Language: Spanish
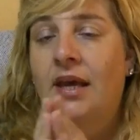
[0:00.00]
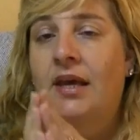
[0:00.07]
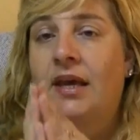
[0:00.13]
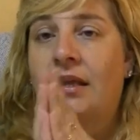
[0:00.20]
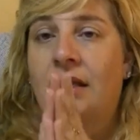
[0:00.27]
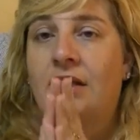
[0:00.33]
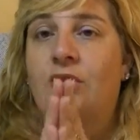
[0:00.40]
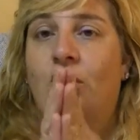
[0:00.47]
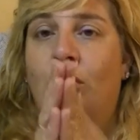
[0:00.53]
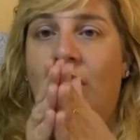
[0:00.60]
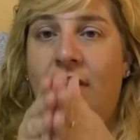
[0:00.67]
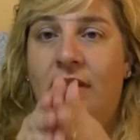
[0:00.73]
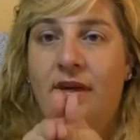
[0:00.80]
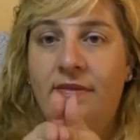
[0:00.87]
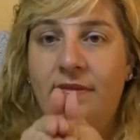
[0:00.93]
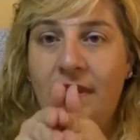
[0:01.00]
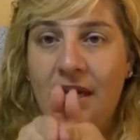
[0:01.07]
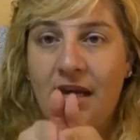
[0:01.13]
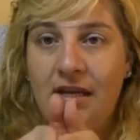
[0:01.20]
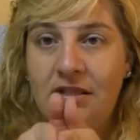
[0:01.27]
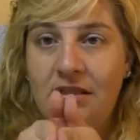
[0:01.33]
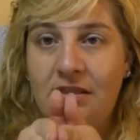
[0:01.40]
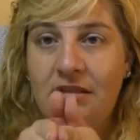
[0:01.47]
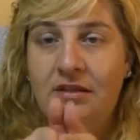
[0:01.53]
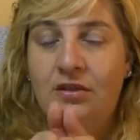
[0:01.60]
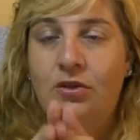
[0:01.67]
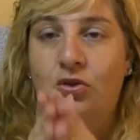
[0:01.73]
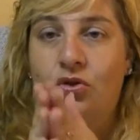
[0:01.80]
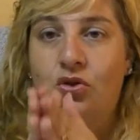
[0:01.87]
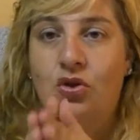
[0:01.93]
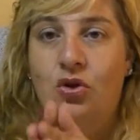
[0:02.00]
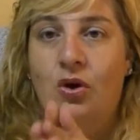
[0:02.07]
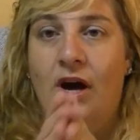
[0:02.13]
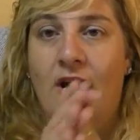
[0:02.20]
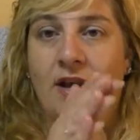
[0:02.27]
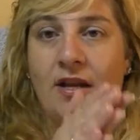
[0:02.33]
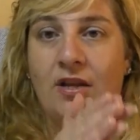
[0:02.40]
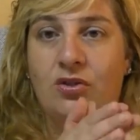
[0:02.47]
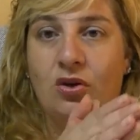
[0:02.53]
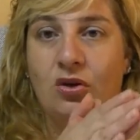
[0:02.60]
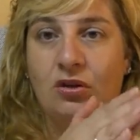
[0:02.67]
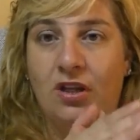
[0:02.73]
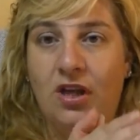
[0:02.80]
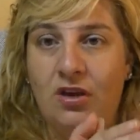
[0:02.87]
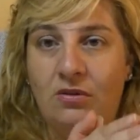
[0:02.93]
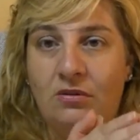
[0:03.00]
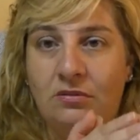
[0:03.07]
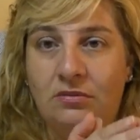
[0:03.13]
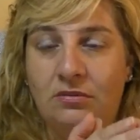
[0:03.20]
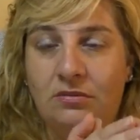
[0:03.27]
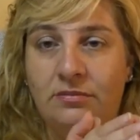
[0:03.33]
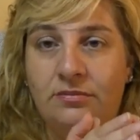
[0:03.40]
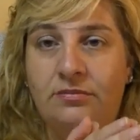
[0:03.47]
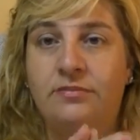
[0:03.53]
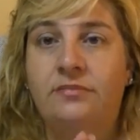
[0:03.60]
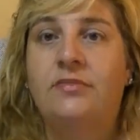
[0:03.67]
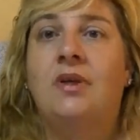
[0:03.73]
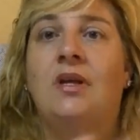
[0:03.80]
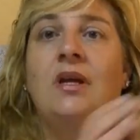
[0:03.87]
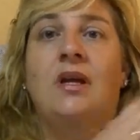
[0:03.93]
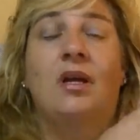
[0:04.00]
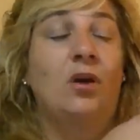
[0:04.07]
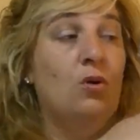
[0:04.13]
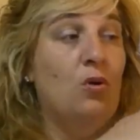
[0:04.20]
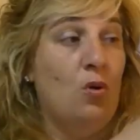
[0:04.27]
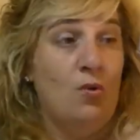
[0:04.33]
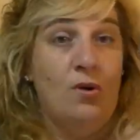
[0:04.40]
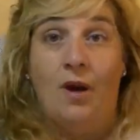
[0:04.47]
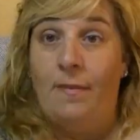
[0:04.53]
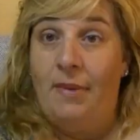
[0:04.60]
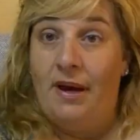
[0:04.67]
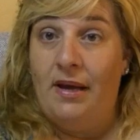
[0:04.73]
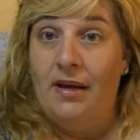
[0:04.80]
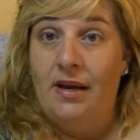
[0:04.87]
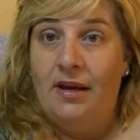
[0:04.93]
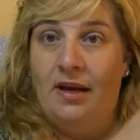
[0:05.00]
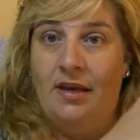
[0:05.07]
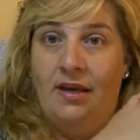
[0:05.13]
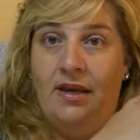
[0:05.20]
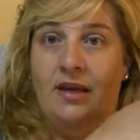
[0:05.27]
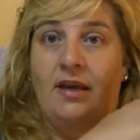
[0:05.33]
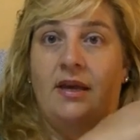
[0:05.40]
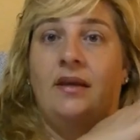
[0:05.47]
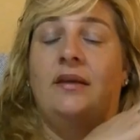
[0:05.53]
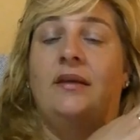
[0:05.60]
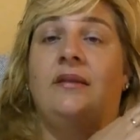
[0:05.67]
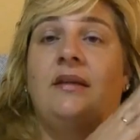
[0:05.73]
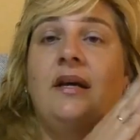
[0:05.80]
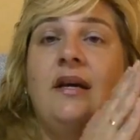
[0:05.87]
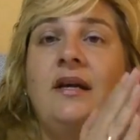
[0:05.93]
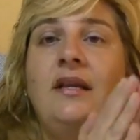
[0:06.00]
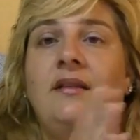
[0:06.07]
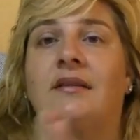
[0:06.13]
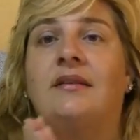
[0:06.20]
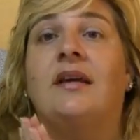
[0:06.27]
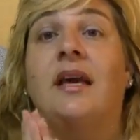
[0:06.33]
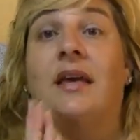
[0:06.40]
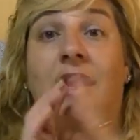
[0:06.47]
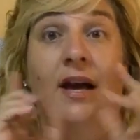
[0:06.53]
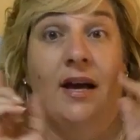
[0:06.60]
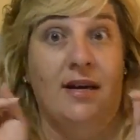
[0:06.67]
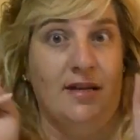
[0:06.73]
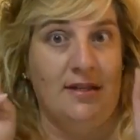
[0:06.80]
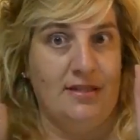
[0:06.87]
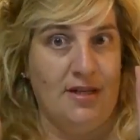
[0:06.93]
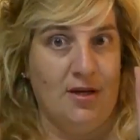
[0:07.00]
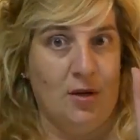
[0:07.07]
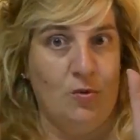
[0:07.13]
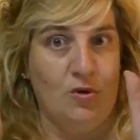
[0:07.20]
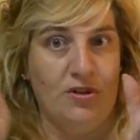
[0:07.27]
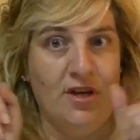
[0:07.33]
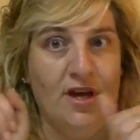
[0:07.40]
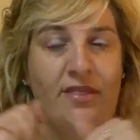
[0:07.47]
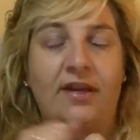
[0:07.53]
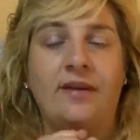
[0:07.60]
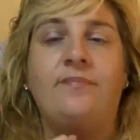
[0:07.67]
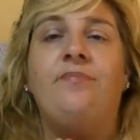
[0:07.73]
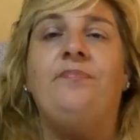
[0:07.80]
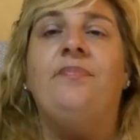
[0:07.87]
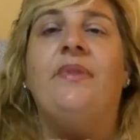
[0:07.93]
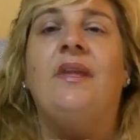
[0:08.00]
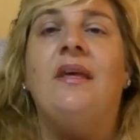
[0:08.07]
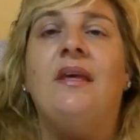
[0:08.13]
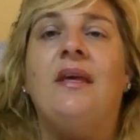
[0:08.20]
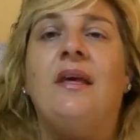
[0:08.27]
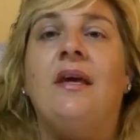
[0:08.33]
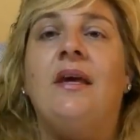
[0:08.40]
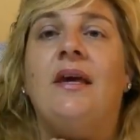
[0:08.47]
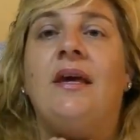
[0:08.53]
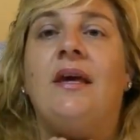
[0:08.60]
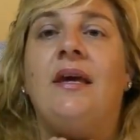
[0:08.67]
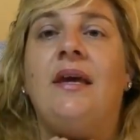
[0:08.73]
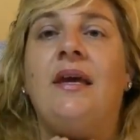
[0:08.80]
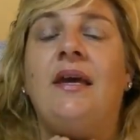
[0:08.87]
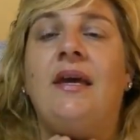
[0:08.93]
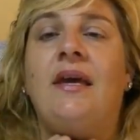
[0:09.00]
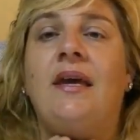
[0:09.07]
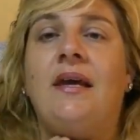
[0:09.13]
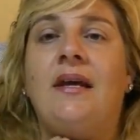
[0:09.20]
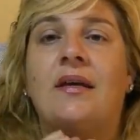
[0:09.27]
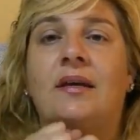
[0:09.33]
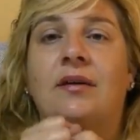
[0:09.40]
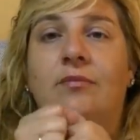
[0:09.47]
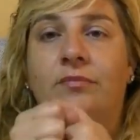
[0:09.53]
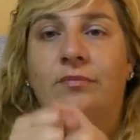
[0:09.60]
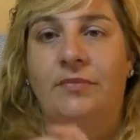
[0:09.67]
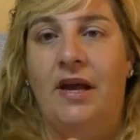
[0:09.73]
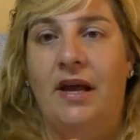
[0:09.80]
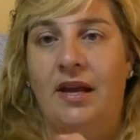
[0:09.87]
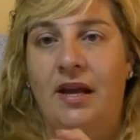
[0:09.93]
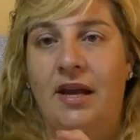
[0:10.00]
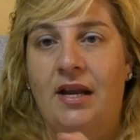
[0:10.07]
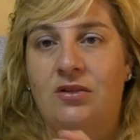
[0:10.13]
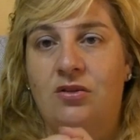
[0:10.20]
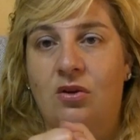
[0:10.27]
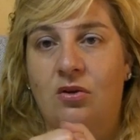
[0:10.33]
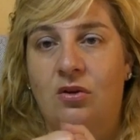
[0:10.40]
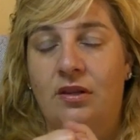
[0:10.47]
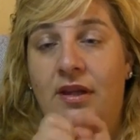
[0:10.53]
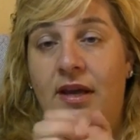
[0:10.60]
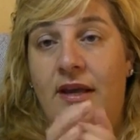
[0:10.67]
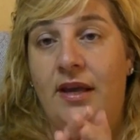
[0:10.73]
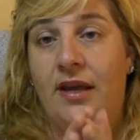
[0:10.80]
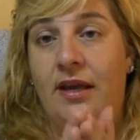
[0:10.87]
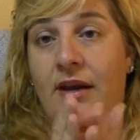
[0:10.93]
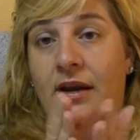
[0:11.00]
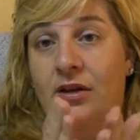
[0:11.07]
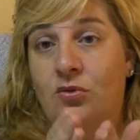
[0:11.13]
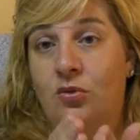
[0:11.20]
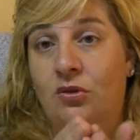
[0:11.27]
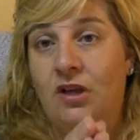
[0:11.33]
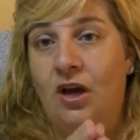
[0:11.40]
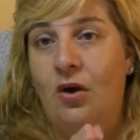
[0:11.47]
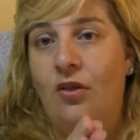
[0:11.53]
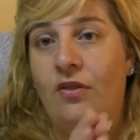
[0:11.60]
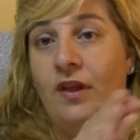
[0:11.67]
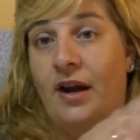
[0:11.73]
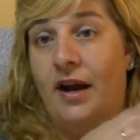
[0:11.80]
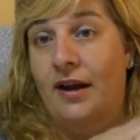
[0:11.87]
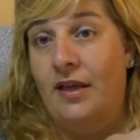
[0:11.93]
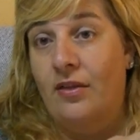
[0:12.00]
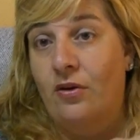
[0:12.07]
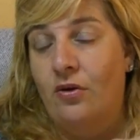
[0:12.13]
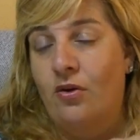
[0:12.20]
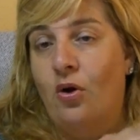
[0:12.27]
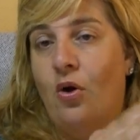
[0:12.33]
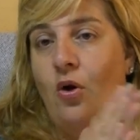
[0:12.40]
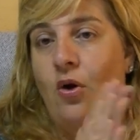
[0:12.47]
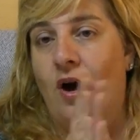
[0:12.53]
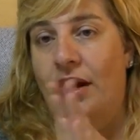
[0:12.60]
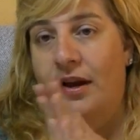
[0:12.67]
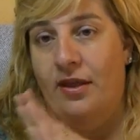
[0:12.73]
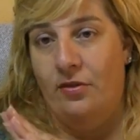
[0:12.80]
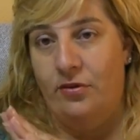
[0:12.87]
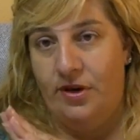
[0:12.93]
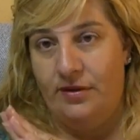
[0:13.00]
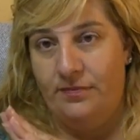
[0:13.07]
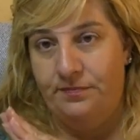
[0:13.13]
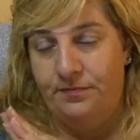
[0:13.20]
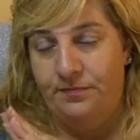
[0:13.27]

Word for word: y dentro de 10 días yo haré el sorteo con una página que hay en internet, que ya sé cómo se hace, y daré, la daré el resultado del ganador o ganadora.